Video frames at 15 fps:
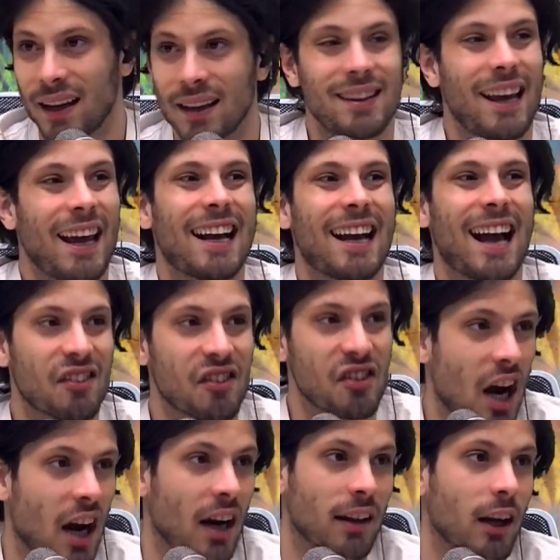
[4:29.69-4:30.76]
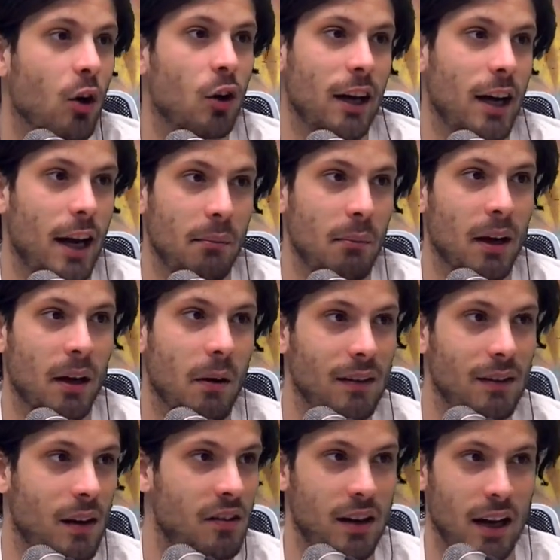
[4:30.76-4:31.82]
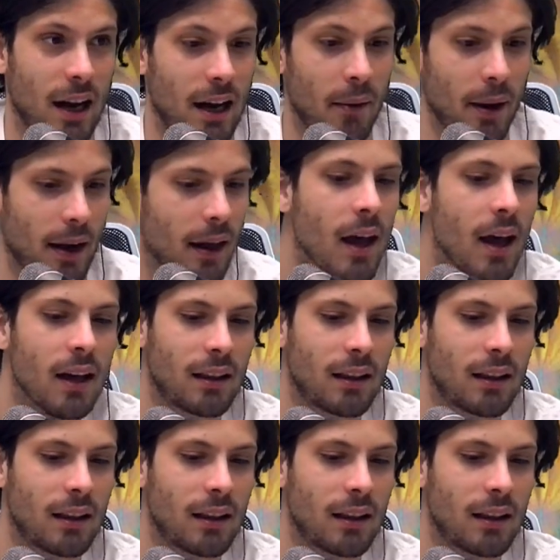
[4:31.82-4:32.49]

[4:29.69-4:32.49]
es engancharte con el anime que vas a llegar a ver.